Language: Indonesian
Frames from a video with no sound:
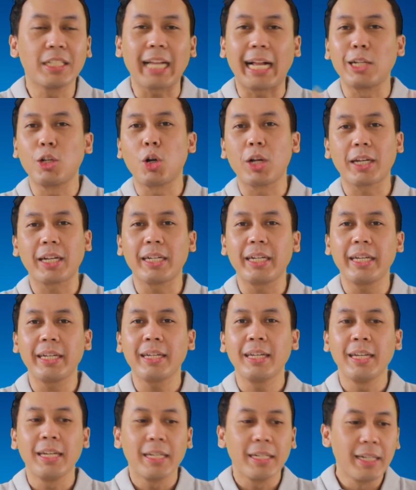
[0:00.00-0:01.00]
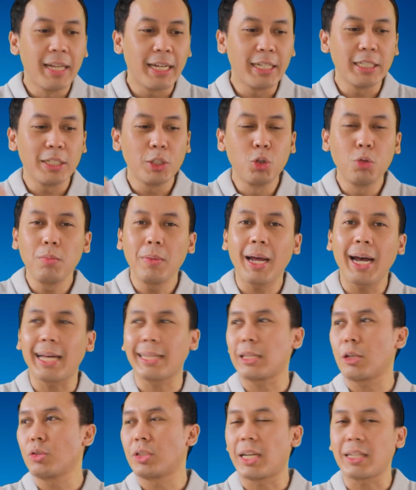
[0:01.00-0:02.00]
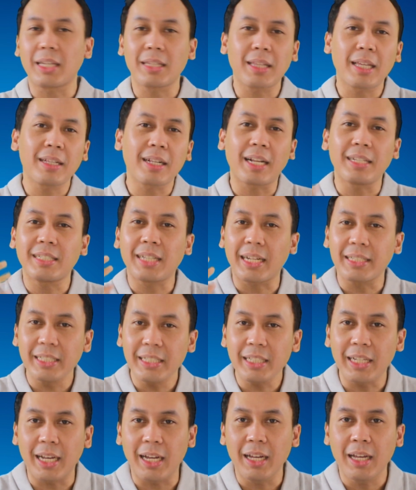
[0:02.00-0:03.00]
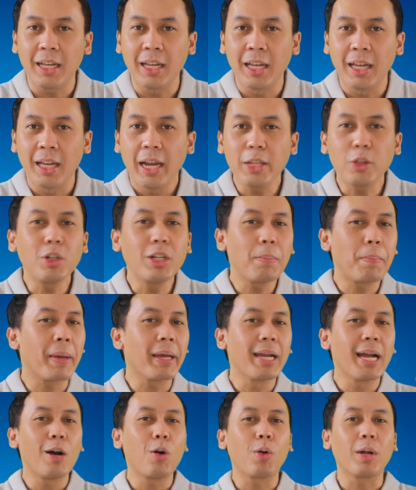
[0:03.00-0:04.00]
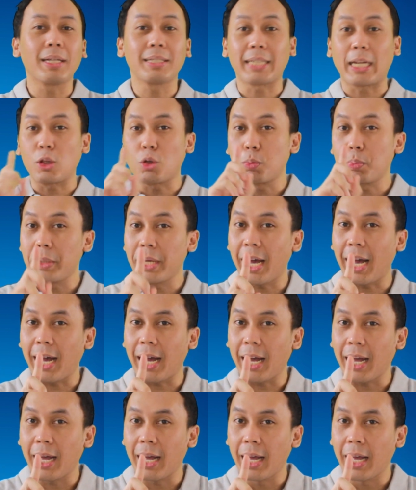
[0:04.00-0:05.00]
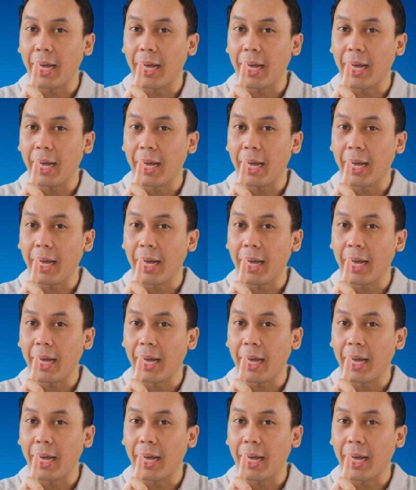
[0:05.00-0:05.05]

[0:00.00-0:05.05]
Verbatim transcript: saldo rekening, dan jumlah atau catatan transaksinya itu dipegang oleh satu pihak,